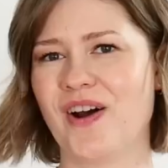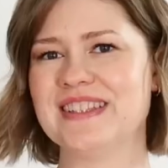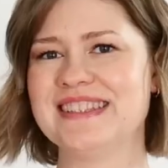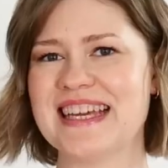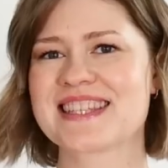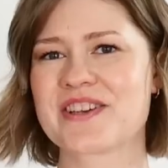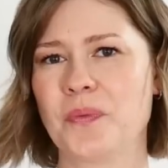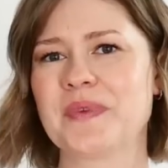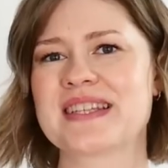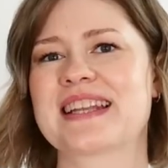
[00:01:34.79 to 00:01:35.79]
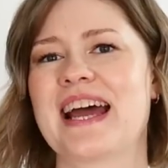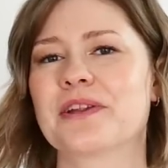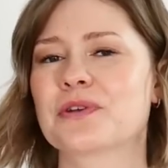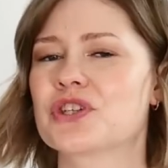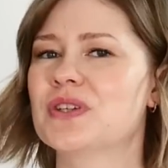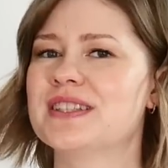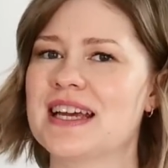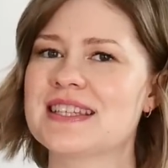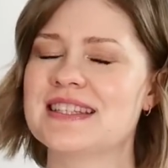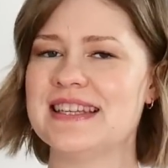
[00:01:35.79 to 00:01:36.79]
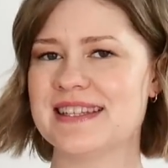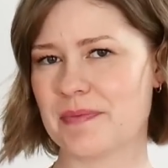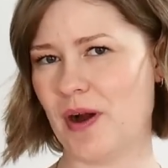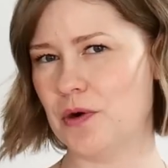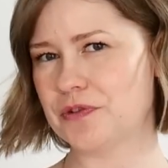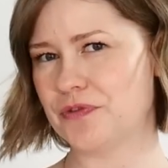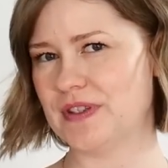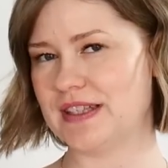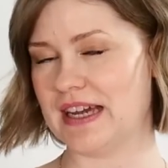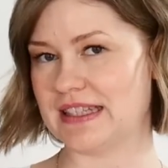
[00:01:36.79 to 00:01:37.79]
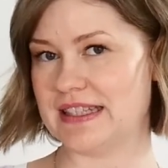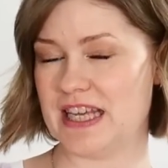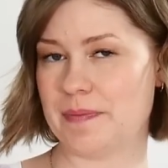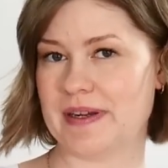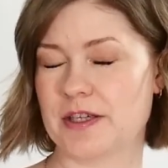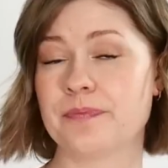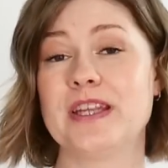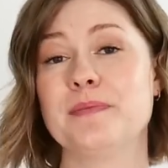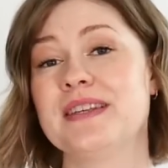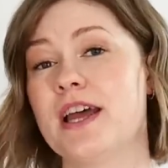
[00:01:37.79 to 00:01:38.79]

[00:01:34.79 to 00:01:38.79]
Und jetzt kommt das Kleidungsstück, das diesem Outfit ein Thema gibt, nämlich